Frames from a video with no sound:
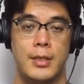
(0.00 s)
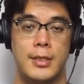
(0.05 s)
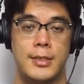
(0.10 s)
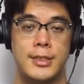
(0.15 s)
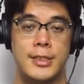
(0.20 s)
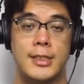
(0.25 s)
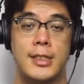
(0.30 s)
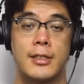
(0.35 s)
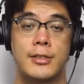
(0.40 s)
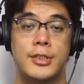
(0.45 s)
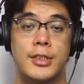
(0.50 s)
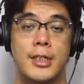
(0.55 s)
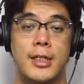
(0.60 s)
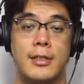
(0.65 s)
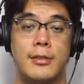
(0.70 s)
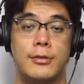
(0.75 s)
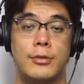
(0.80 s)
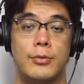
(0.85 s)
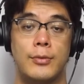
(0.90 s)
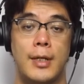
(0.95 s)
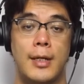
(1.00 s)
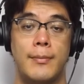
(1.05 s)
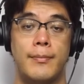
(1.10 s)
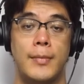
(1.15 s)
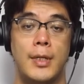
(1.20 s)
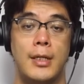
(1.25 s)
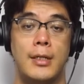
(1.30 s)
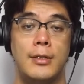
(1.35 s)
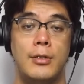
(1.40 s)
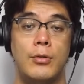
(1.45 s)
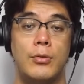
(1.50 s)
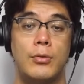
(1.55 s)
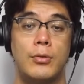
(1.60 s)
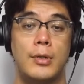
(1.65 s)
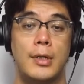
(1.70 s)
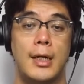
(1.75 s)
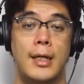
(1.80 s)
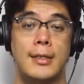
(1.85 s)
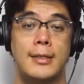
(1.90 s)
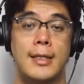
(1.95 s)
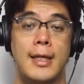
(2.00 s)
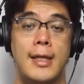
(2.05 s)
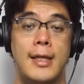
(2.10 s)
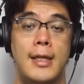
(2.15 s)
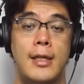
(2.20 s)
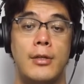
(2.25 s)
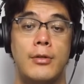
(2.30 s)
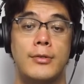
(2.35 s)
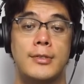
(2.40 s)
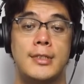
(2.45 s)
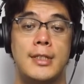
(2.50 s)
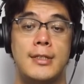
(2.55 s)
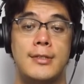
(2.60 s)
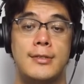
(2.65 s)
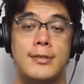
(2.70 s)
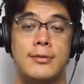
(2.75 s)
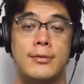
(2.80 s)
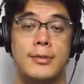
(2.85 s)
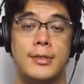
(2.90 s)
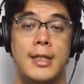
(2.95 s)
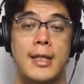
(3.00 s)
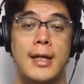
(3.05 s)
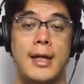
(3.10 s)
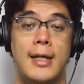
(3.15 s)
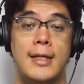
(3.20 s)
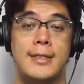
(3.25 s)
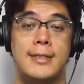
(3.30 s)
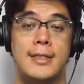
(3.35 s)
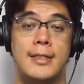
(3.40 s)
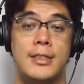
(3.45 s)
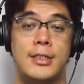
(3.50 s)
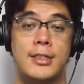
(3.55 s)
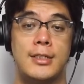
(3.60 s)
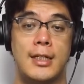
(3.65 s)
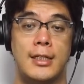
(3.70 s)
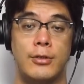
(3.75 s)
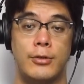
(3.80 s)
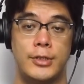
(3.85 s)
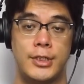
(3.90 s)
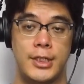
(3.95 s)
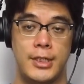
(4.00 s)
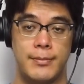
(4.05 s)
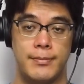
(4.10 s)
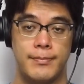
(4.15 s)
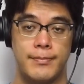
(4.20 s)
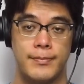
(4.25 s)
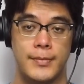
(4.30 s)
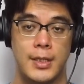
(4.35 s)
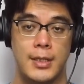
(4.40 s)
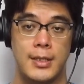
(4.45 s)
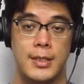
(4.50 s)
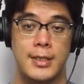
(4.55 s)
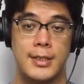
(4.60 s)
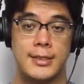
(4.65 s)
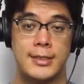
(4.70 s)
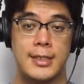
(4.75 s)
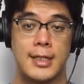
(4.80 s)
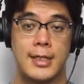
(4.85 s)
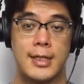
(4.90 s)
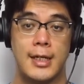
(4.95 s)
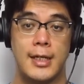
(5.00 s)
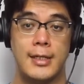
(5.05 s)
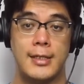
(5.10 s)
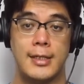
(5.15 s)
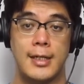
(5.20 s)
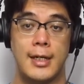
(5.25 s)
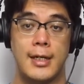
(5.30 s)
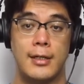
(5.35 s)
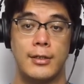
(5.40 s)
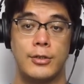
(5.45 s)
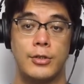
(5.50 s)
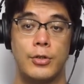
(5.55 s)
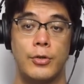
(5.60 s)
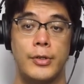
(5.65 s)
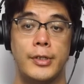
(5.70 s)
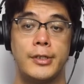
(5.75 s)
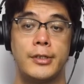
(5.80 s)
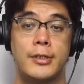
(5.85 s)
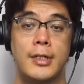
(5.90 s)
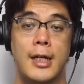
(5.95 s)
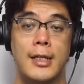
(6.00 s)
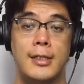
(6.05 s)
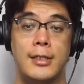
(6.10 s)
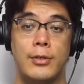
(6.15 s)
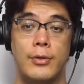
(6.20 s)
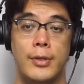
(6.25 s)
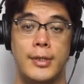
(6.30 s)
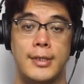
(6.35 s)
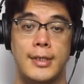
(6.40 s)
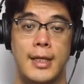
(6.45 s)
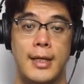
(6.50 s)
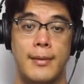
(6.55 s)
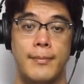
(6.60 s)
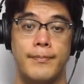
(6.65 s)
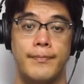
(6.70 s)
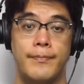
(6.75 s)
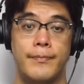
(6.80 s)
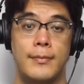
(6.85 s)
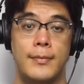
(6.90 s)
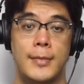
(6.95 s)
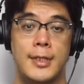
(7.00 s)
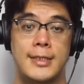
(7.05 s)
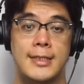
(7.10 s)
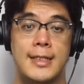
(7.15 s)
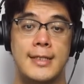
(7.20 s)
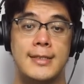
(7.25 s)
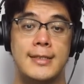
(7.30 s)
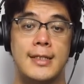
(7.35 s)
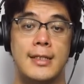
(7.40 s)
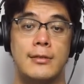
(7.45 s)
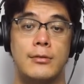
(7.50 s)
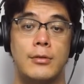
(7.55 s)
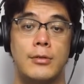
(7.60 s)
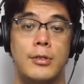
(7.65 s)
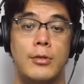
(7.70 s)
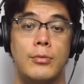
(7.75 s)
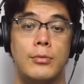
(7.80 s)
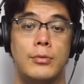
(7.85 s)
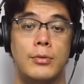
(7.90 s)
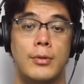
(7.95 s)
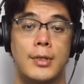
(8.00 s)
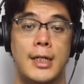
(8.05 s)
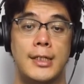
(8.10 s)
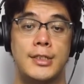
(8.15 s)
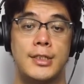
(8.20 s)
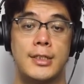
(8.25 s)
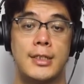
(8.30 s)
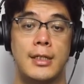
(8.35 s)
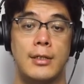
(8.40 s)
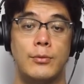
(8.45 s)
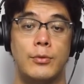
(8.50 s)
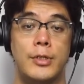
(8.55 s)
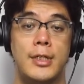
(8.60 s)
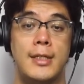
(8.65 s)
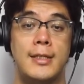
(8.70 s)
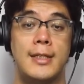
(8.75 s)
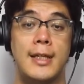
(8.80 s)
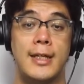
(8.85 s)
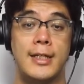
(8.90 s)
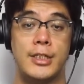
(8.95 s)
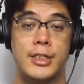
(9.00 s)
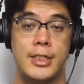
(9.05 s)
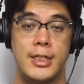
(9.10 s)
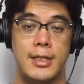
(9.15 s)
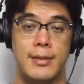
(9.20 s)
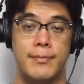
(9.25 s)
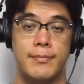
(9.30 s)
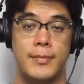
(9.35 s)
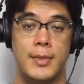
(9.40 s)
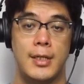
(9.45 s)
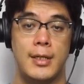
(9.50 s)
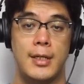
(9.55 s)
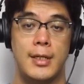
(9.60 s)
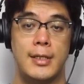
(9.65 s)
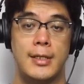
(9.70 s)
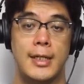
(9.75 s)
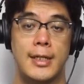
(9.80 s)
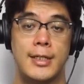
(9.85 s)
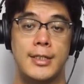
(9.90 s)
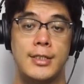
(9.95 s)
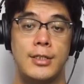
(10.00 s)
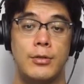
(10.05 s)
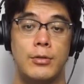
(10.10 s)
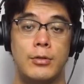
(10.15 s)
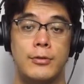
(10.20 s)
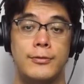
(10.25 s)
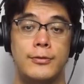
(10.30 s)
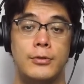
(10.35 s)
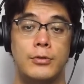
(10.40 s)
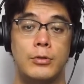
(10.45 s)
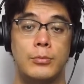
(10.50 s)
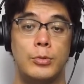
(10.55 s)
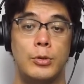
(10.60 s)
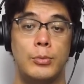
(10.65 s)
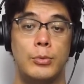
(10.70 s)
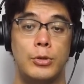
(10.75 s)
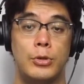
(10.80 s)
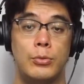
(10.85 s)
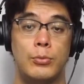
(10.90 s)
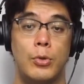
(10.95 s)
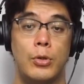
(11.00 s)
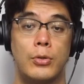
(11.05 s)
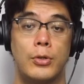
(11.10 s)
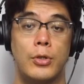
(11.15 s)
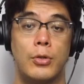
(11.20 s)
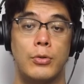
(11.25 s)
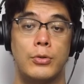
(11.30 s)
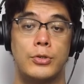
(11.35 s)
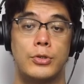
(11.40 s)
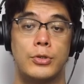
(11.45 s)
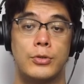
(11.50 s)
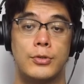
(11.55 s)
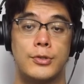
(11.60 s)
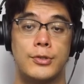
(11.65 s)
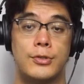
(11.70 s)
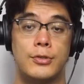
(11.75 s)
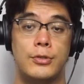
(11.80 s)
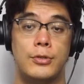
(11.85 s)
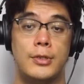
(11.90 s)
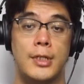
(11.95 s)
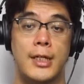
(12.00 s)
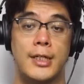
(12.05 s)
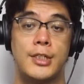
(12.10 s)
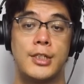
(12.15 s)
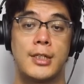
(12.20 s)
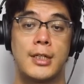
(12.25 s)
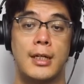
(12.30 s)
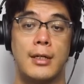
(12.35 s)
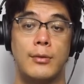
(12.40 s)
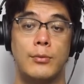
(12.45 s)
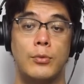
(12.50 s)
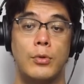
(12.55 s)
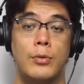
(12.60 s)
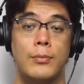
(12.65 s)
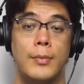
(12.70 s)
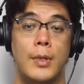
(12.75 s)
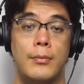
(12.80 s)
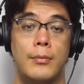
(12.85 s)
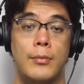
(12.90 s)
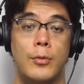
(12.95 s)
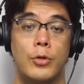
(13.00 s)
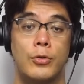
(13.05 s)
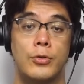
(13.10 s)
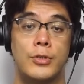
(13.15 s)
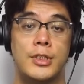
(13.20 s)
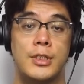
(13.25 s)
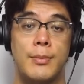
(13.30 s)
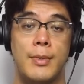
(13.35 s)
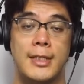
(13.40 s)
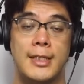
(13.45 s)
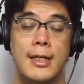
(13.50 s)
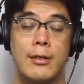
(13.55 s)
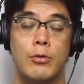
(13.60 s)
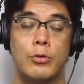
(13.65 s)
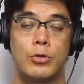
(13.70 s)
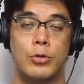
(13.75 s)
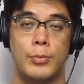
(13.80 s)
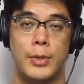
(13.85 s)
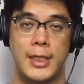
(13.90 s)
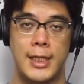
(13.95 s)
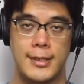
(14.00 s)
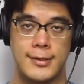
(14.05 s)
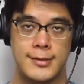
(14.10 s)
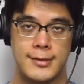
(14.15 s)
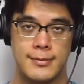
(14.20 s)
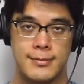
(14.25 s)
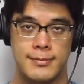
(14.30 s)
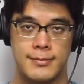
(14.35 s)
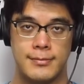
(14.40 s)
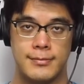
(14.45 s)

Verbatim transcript: 自覚士官とは、日本が太平洋戦争で敗戦した後、社会や教育界において、戦前の日本の価値観を否定し、歴史の負の部分も強調する歴史観を貶めた言葉です。